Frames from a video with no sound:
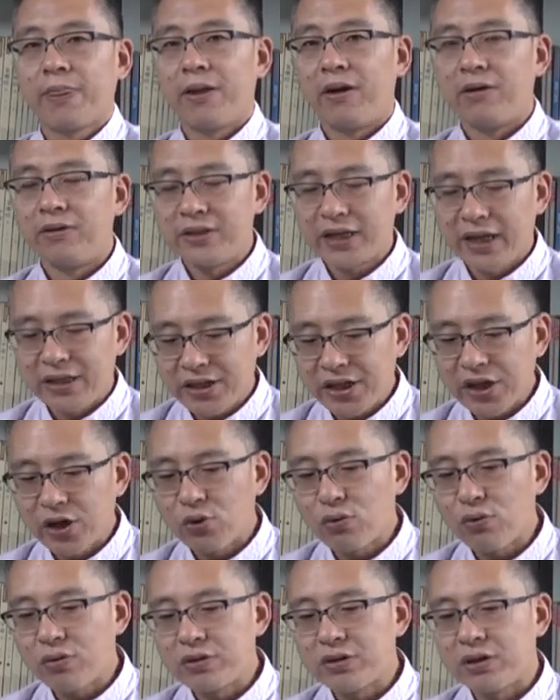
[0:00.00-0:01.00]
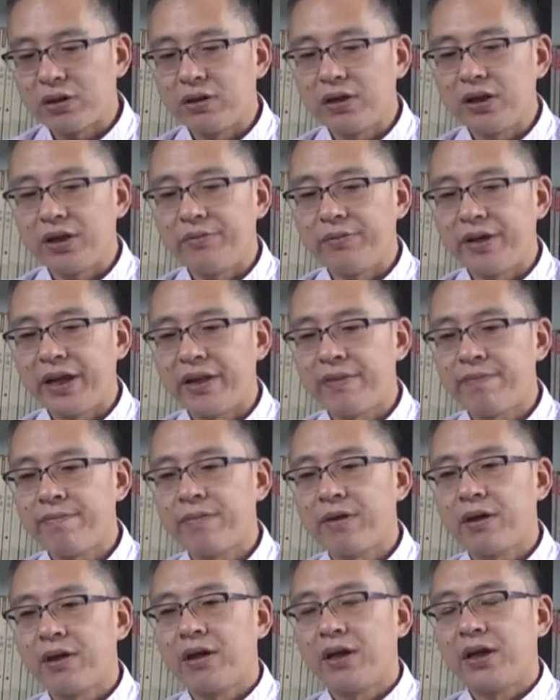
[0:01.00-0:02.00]
而在这个过程里面，
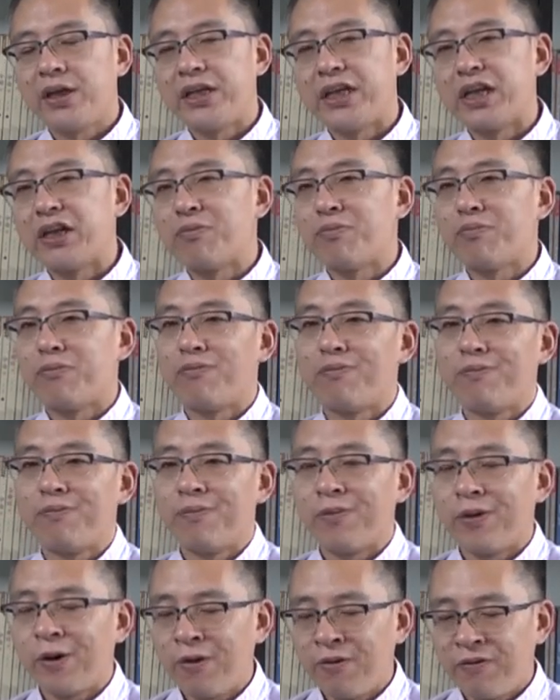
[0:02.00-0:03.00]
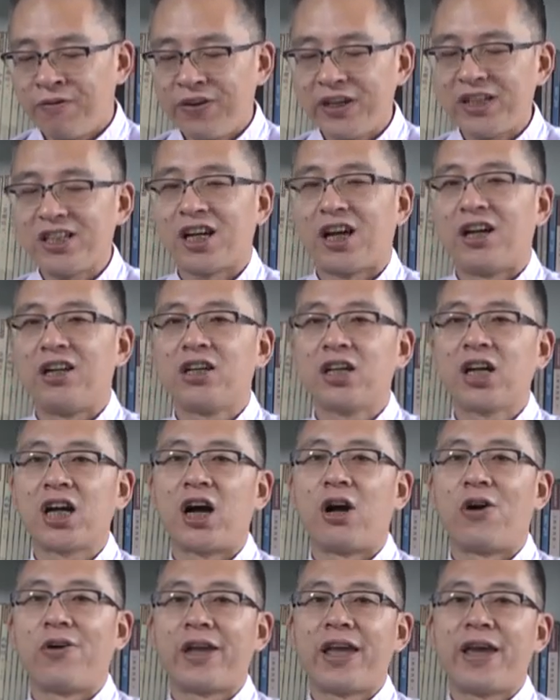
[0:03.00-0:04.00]
也非常
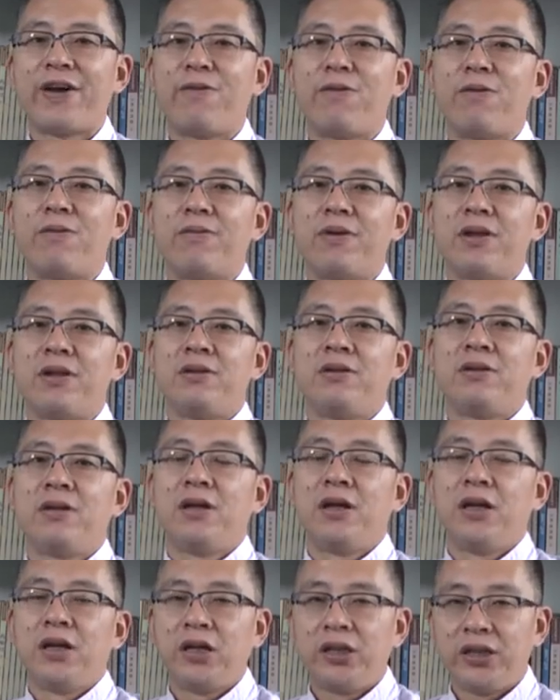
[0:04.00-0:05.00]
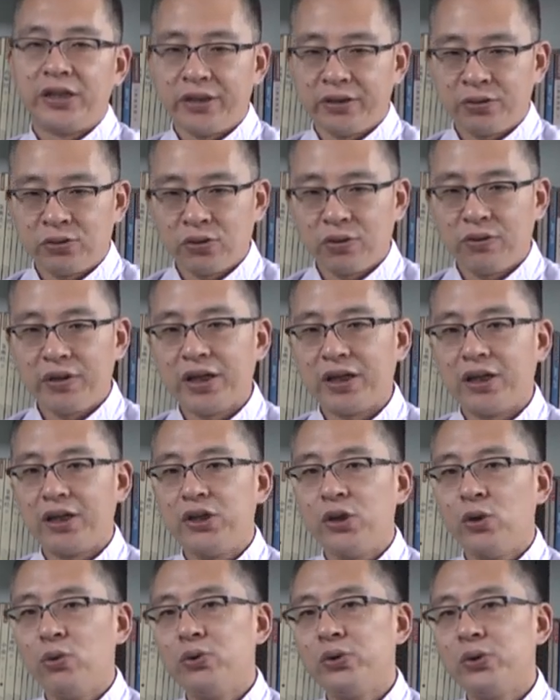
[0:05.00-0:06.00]
考验我们一作为一个
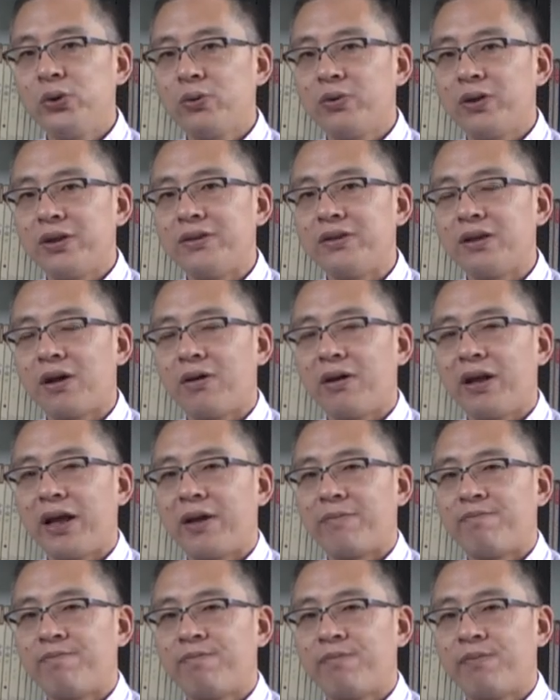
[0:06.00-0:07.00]
优秀的教练，